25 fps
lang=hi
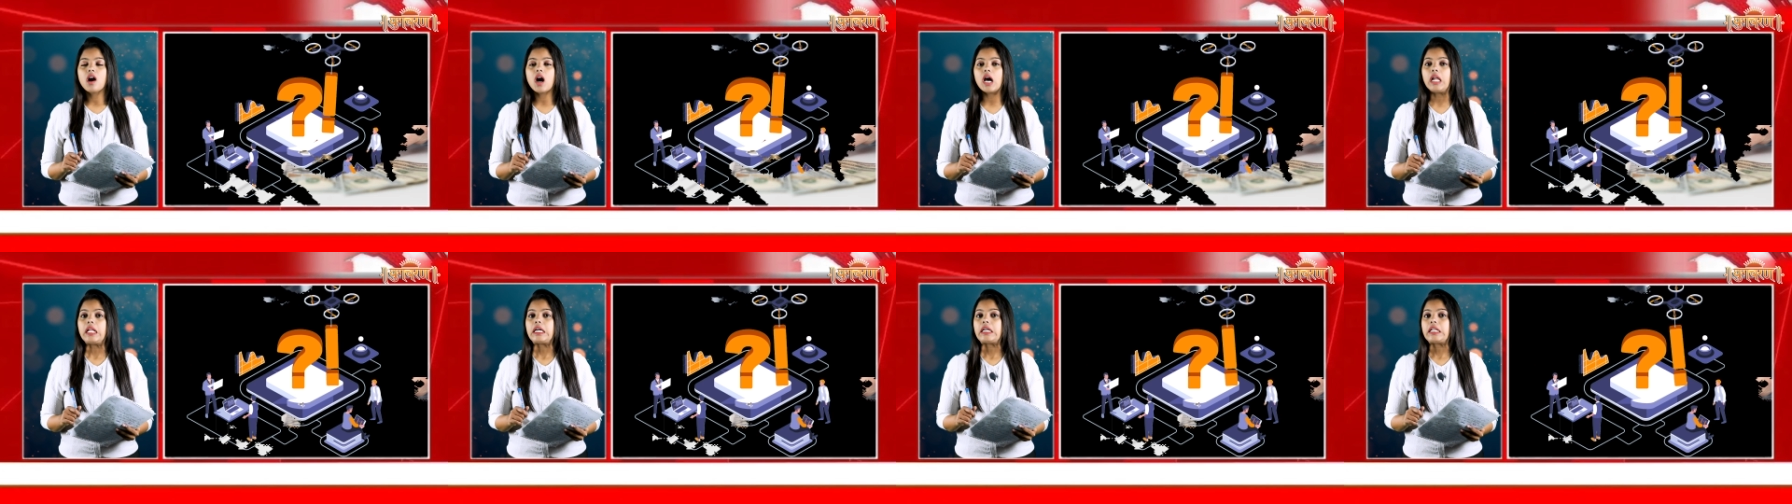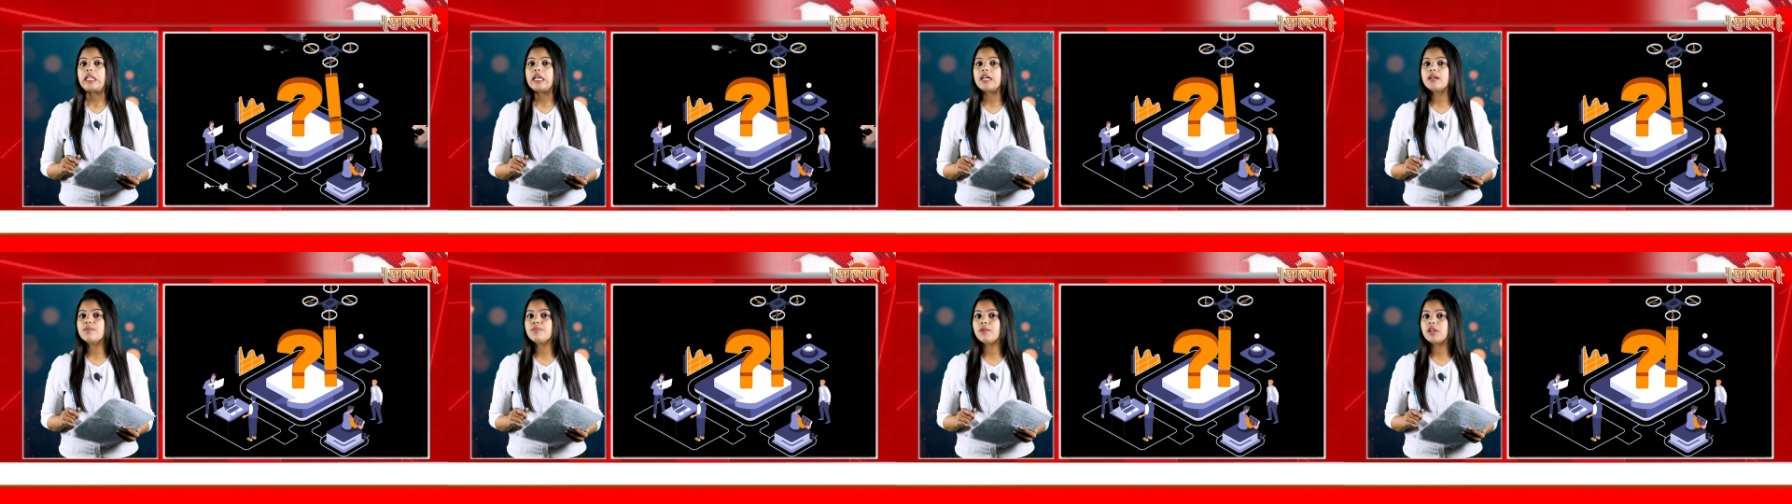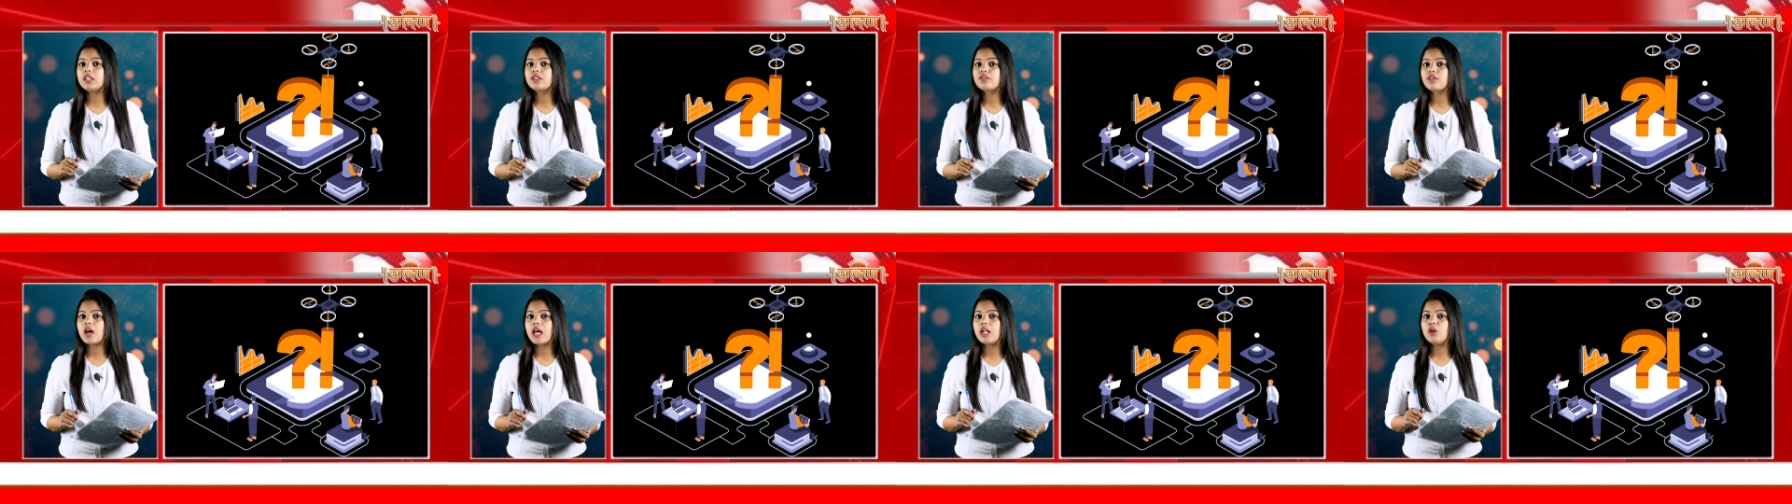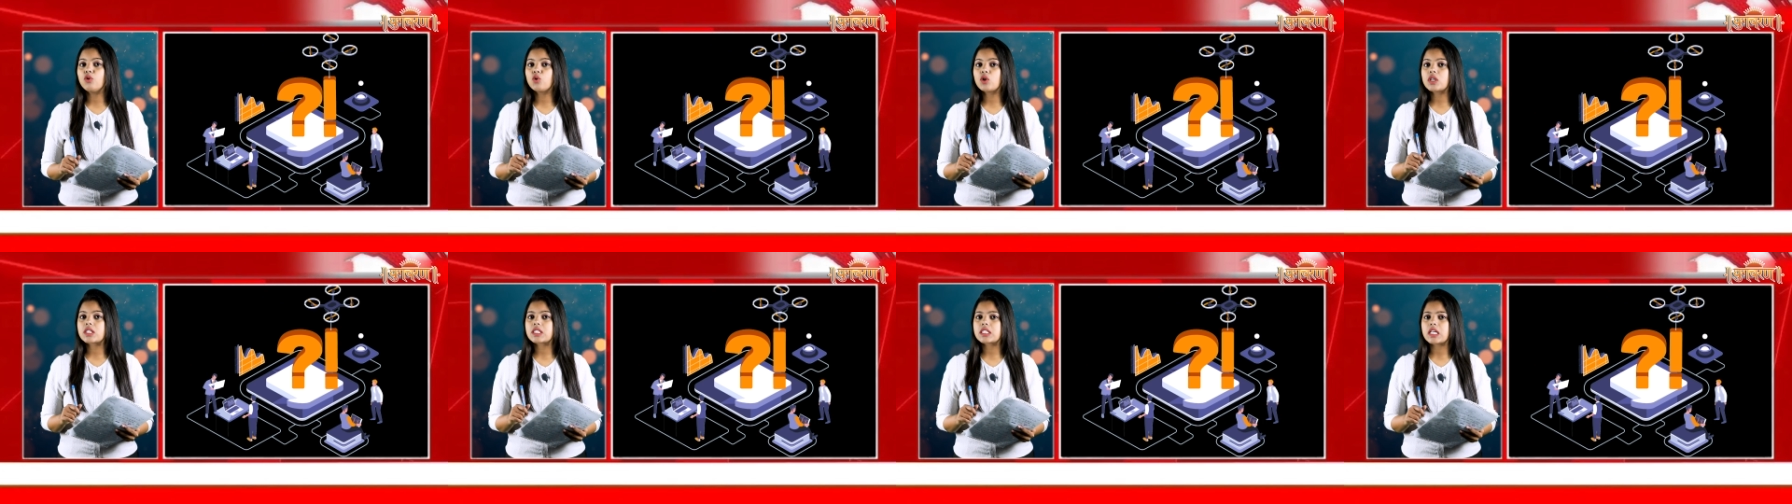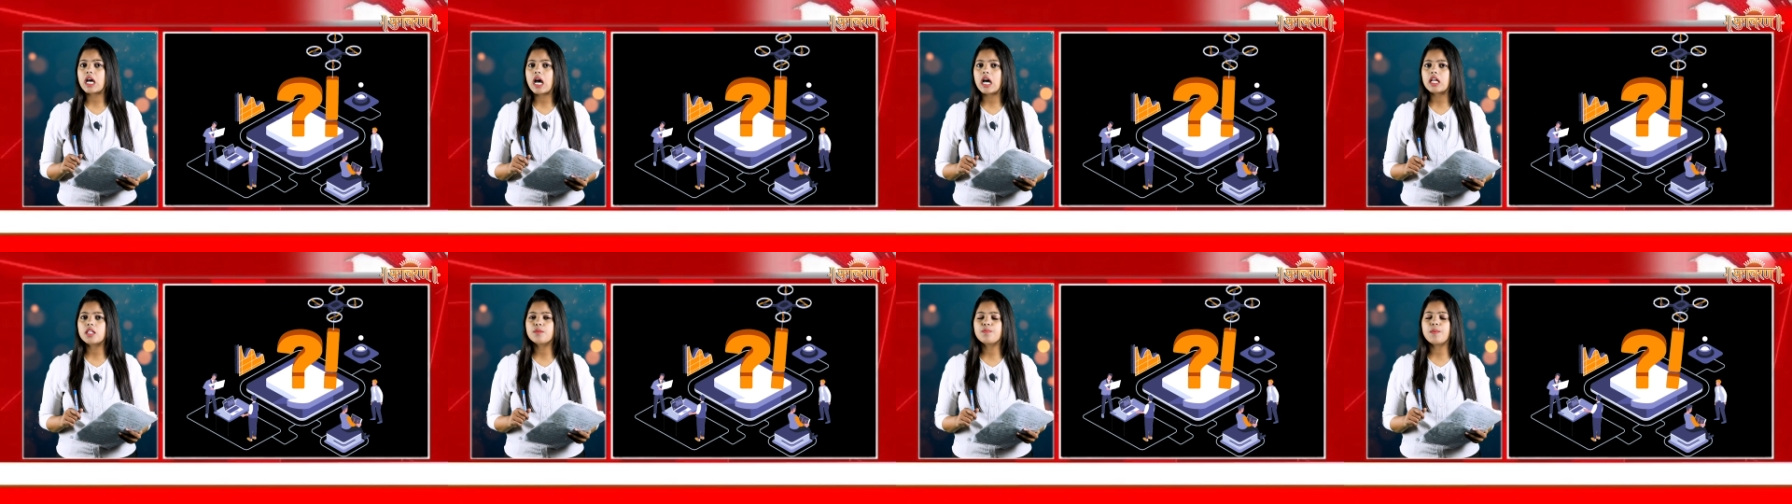अलग अलग मंत्रालयों के
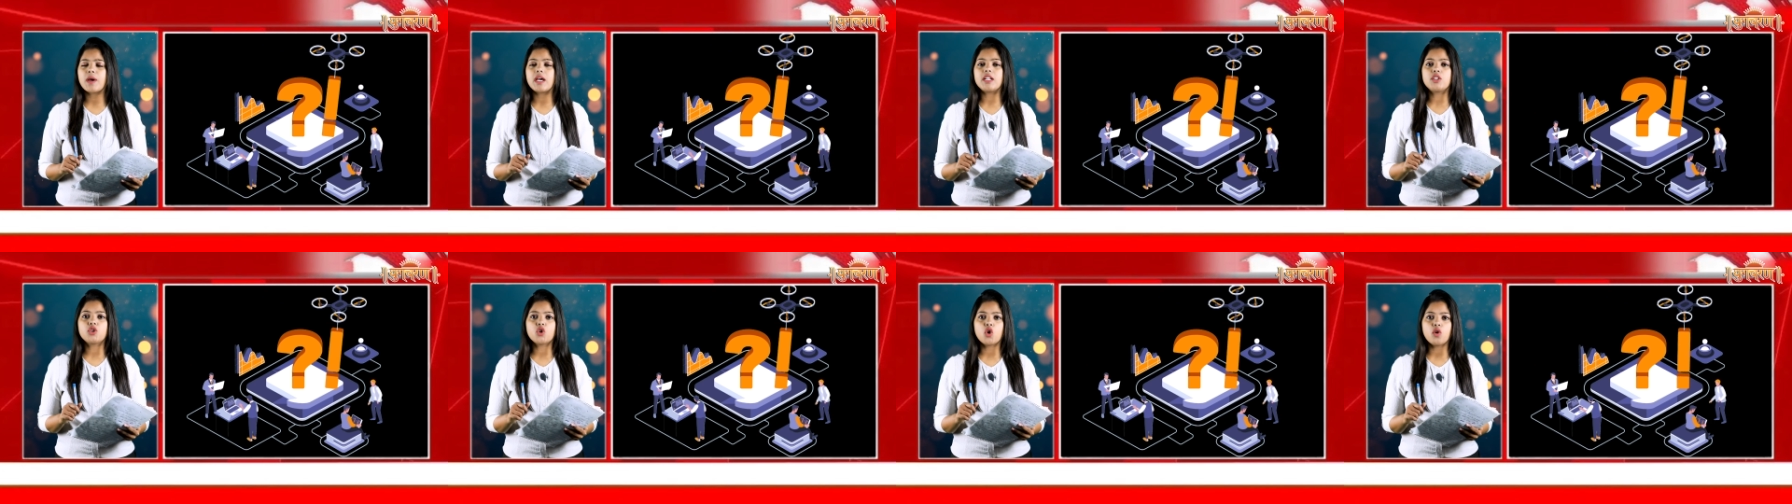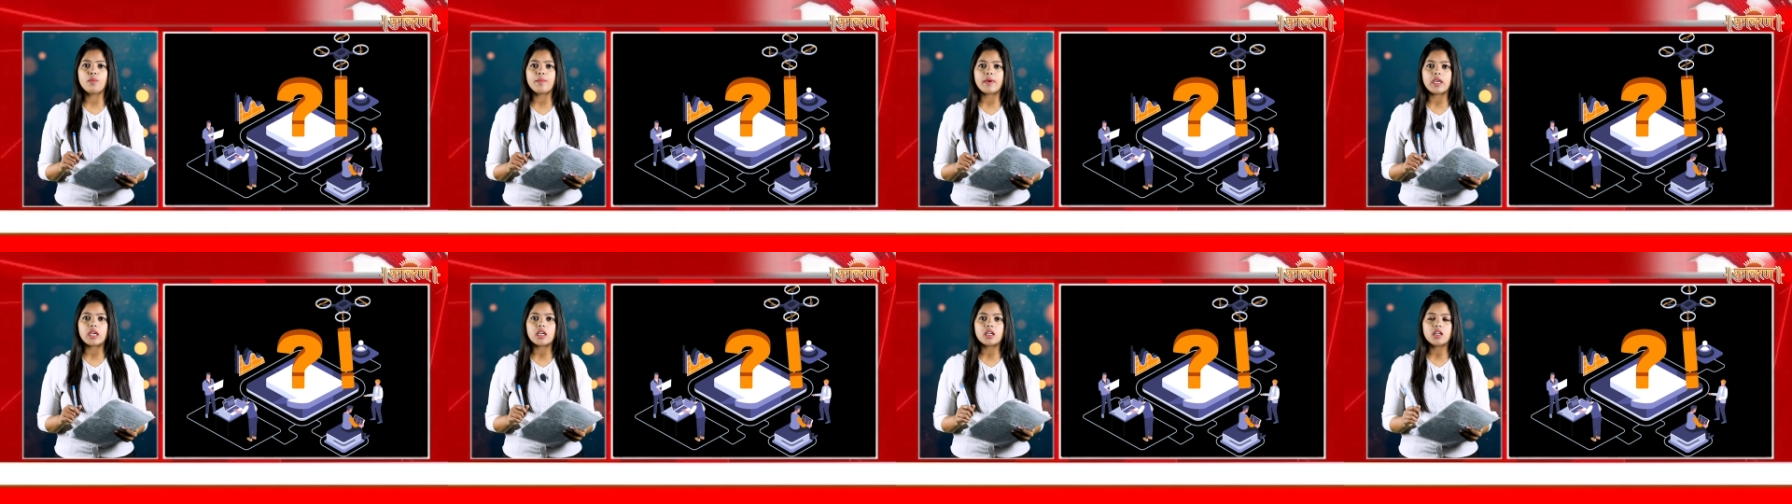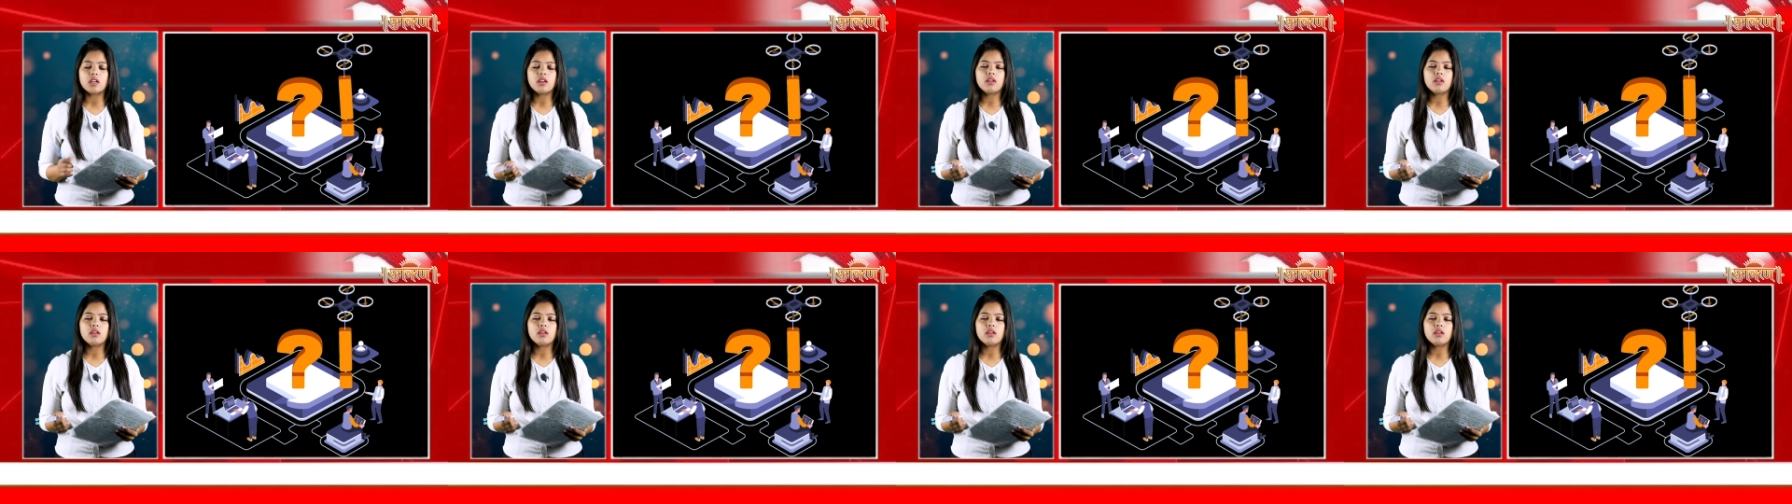साथ बैठकों में